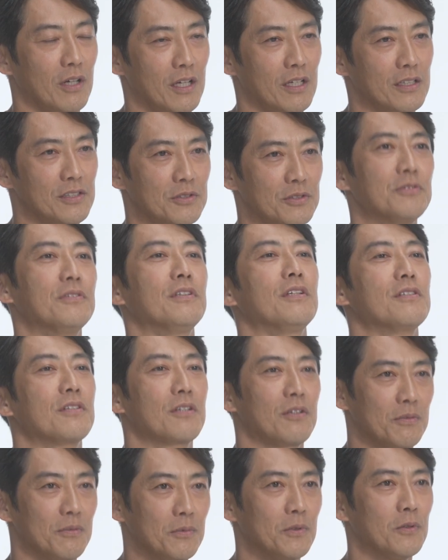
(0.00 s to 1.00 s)
かするんです
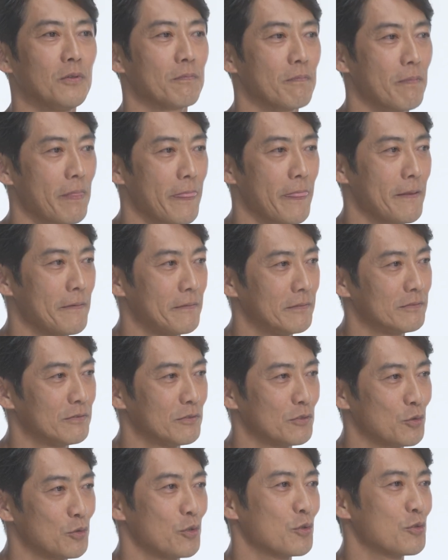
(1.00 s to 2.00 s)
けども
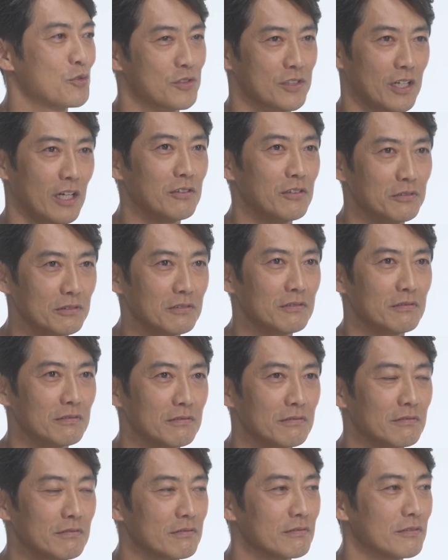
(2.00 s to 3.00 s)
それを使う
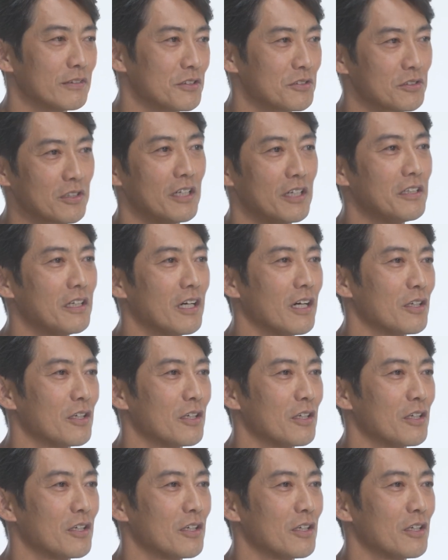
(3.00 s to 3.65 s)
で使いな